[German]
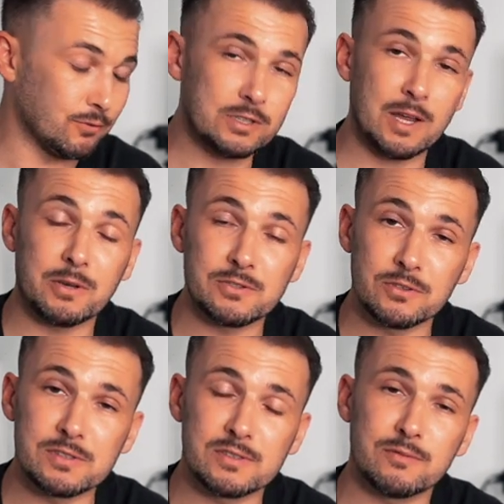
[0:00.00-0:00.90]
wirkt aber
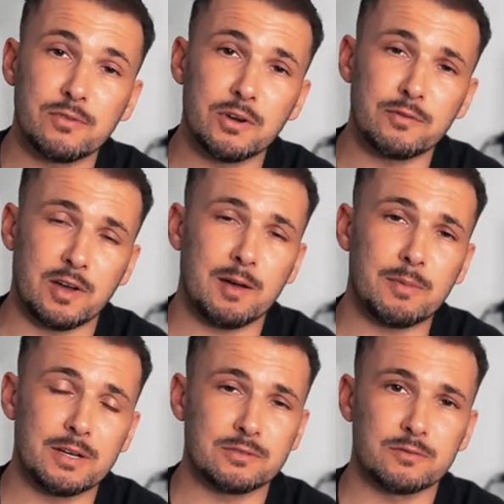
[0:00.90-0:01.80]
ansonsten von der
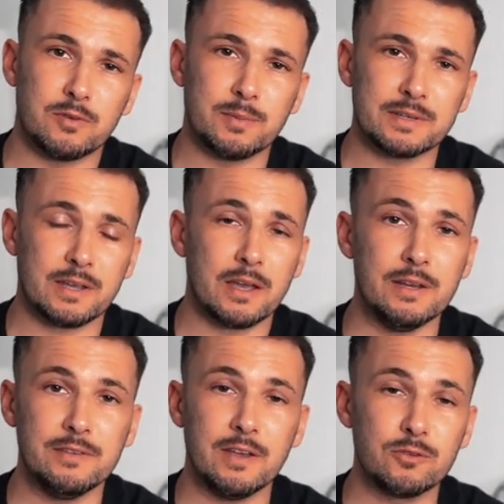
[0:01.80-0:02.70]
Verarbeitung vom
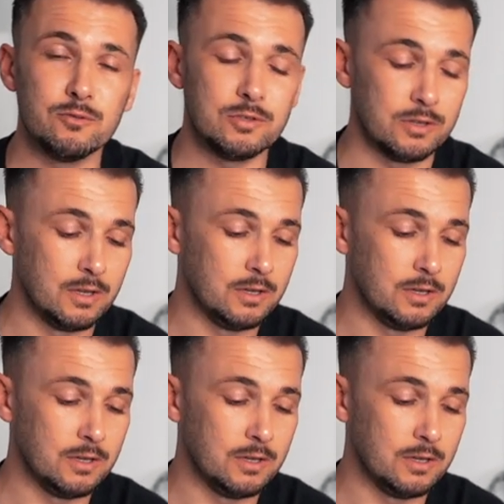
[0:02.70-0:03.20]
Material sehr gut.